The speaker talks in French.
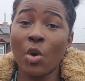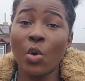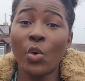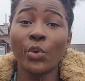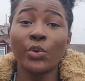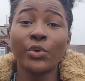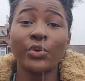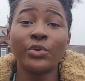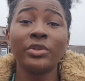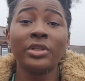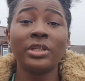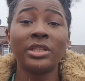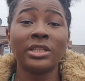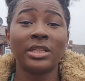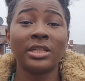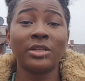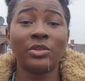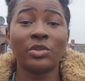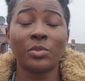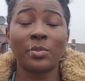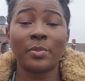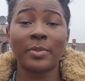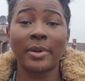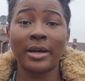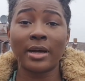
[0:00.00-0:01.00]
aucune idée de
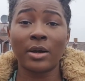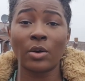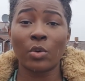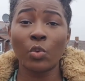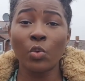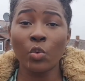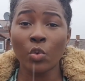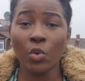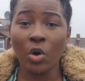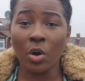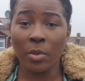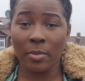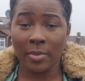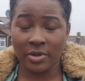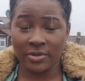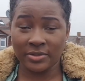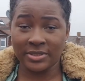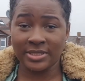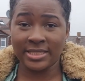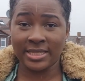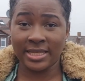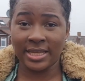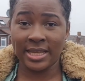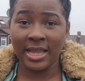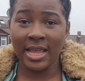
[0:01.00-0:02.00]
par où
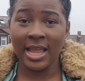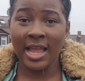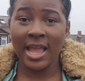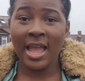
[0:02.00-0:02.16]
commencer,